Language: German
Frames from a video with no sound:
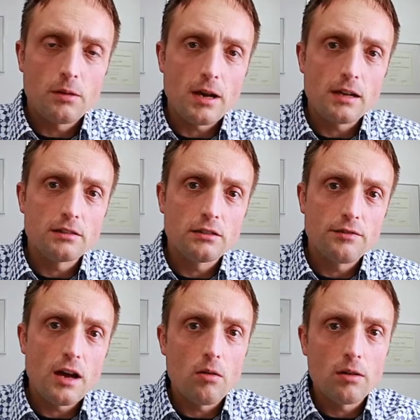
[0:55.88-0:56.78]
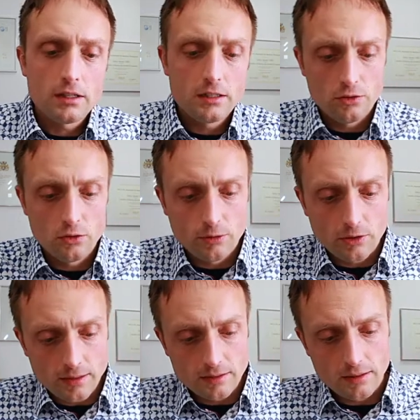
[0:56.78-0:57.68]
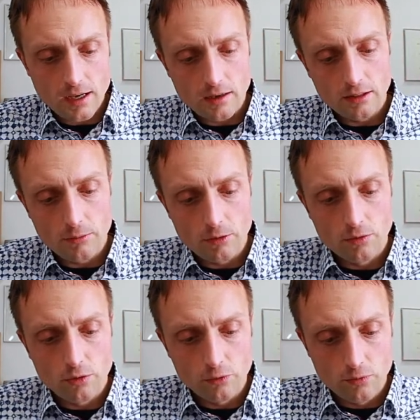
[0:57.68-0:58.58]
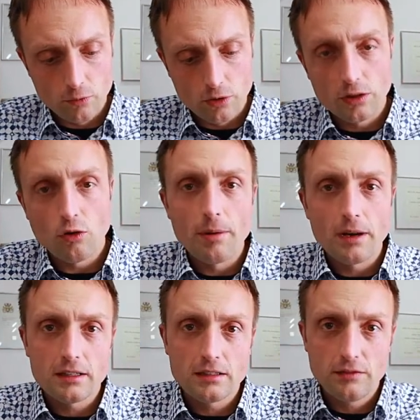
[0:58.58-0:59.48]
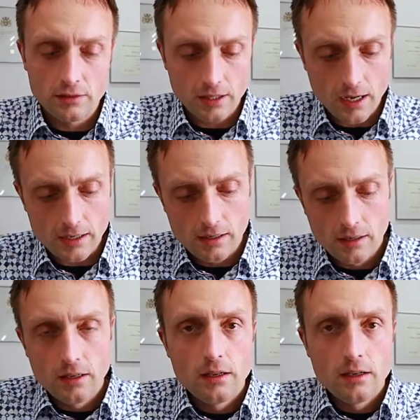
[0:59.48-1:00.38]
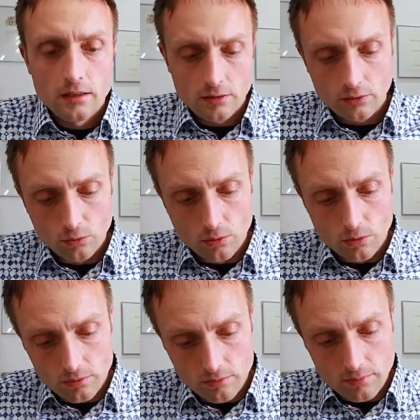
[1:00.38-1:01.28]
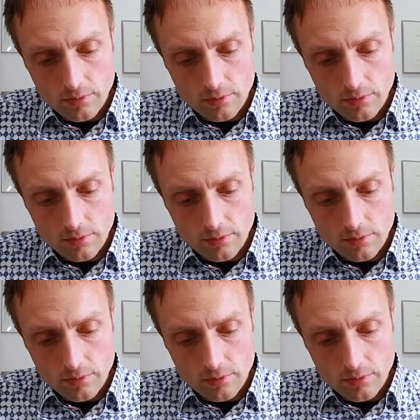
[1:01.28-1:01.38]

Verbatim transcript: der Praxiserfahrung her, die ich jetzt über 20 Jahre sammeln dürfte, würde den operativen Teil so